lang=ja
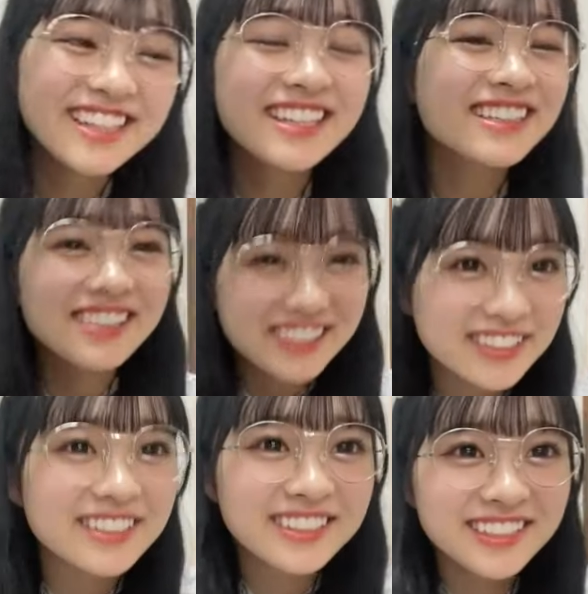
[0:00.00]

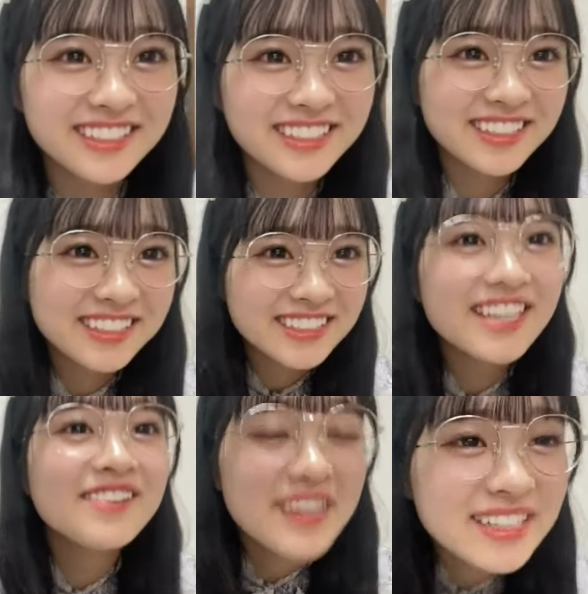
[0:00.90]
TikTok。
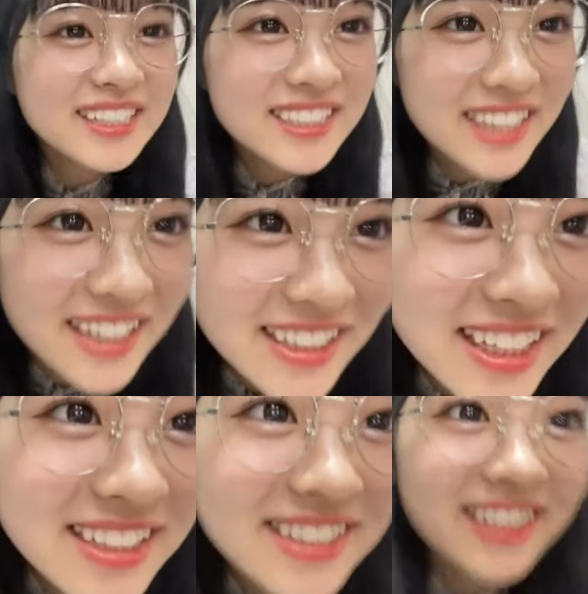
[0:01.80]
ぜひ毎日あげ
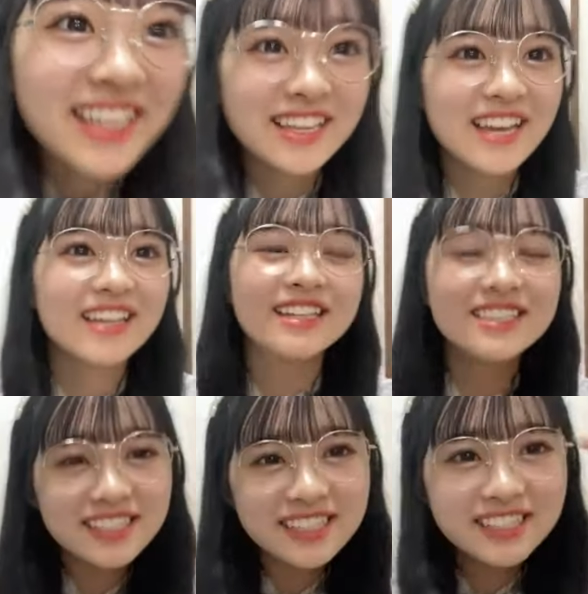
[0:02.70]
てるのでね、
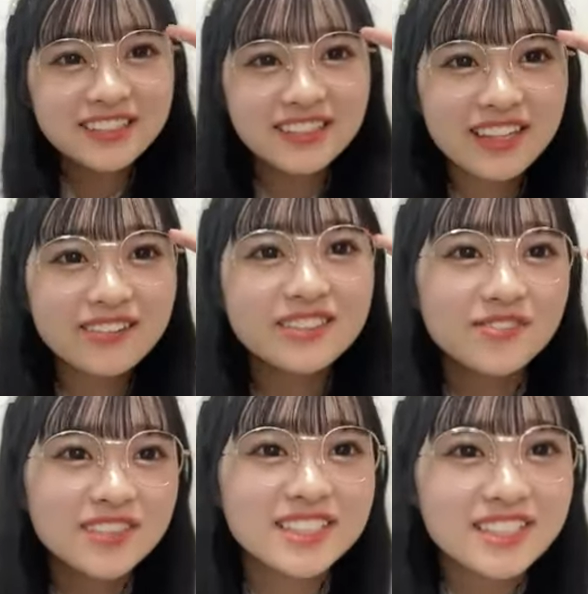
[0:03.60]
一日の楽し
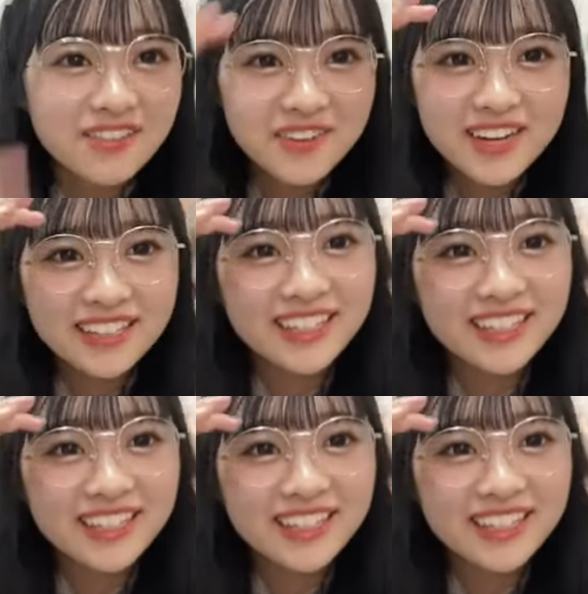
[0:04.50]
みにしてもらえ